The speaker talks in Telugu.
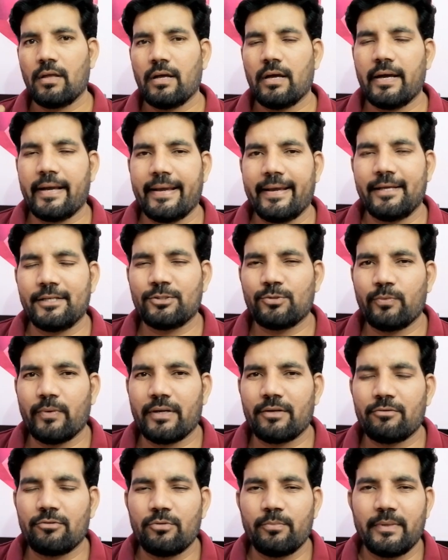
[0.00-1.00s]
హాయ్ గైస్
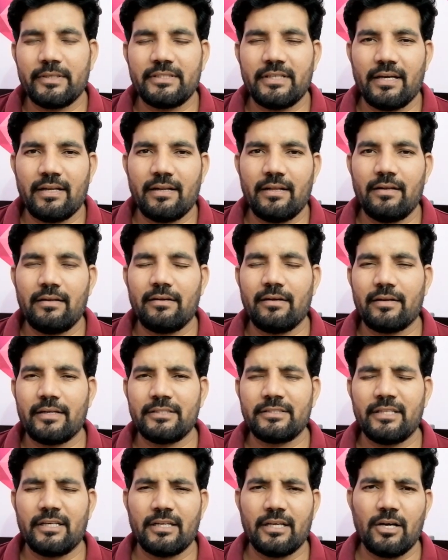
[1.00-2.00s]
వెల్కమ్ టు మై ఛానల్
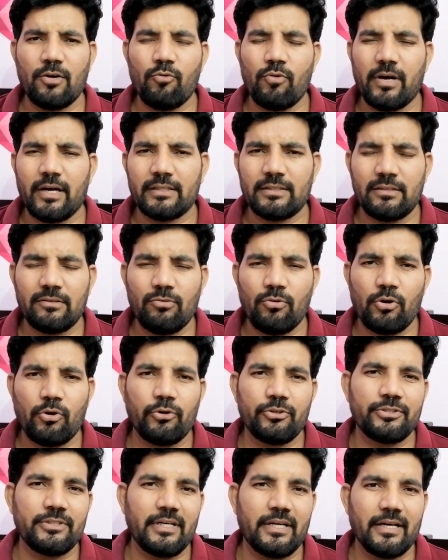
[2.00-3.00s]
రీసెంట్గా ఒక అతను ఒక
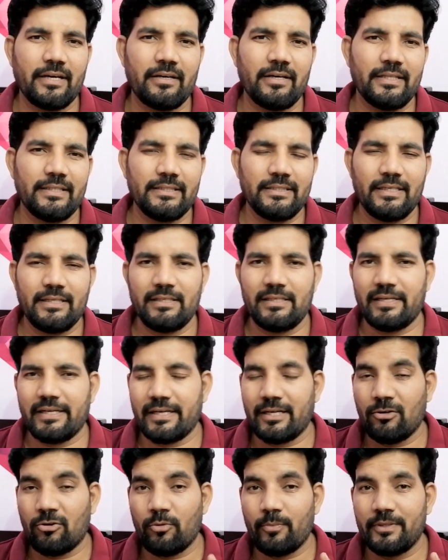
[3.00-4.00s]
క్వశ్చన్ అడిగాడు అదేంటంటే
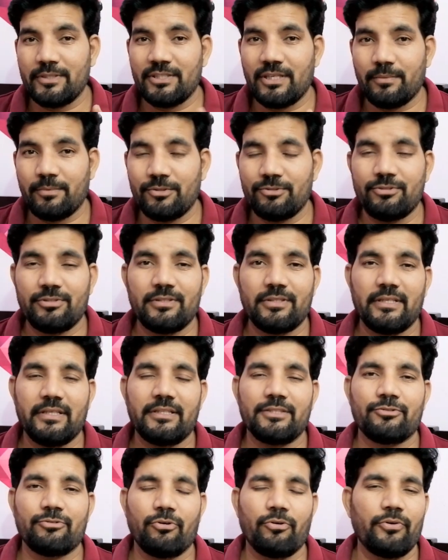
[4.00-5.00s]
నాకు గవర్నమెంట్ జాబ్ వచ్చింది
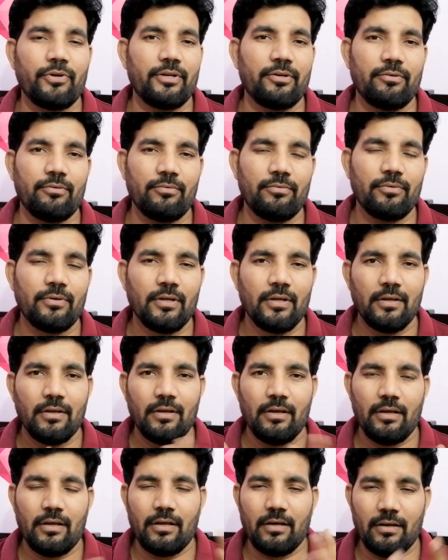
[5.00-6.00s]
సో నేను
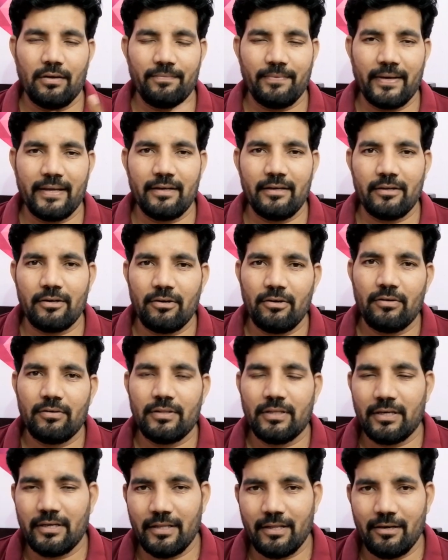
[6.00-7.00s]
ఫైనల్ ఇయర్లో
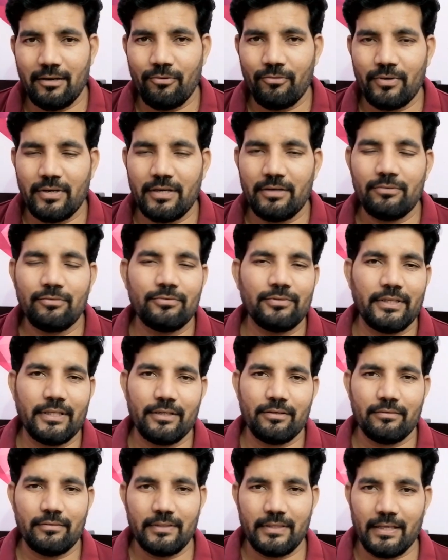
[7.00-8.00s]
థర్డ్ ఇయర్లో ఉన్నాను
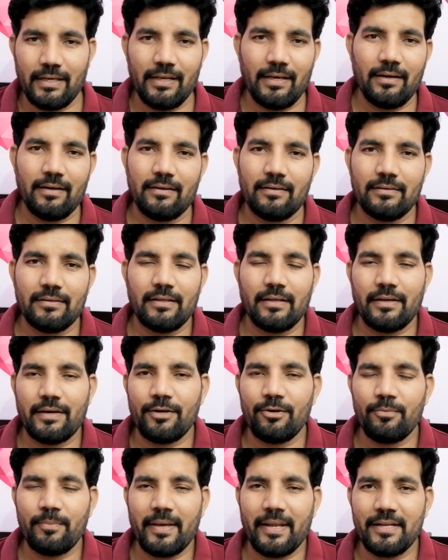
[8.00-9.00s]
నేను ఎలా
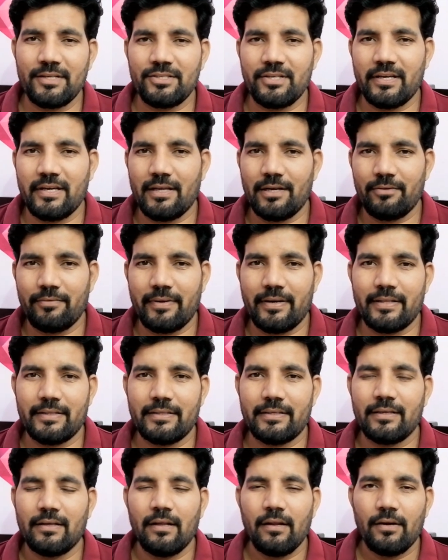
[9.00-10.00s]
రెండు మేనేజ్ చేయగలను
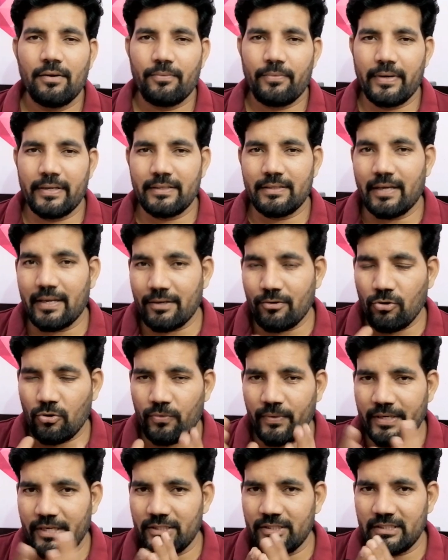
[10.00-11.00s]
అనేది రైట్ దానికి ఒక
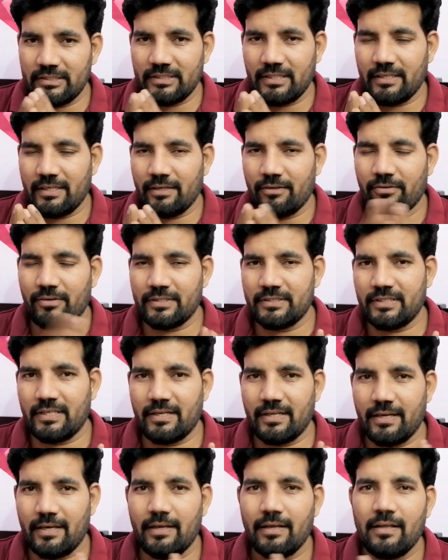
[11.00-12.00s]
వీడియో చేశాను నేను
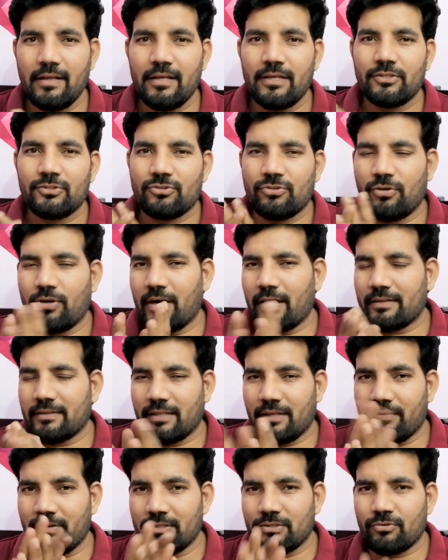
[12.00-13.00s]
రీసెంట్గా సో ఆ
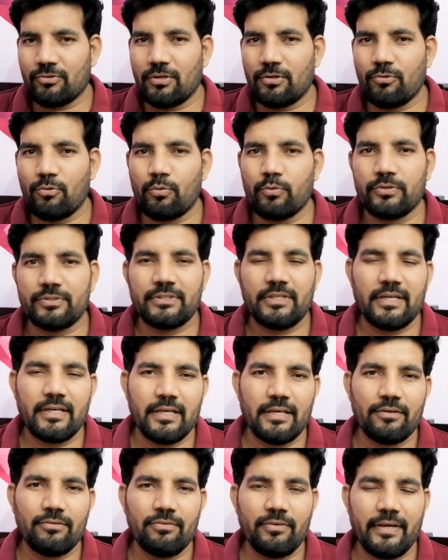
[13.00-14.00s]
తర్వాత కూడా ఇంకో క్వశ్చన్
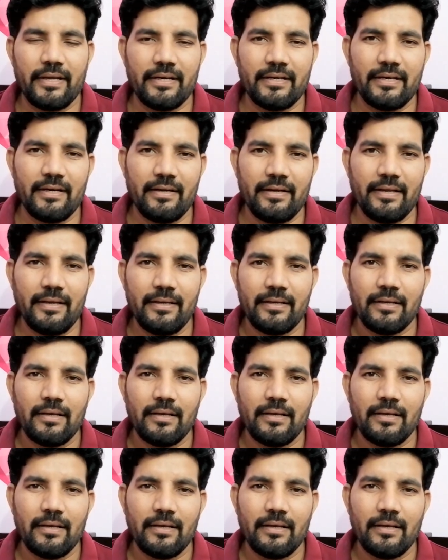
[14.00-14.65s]
అడిగారు ఏంటంటే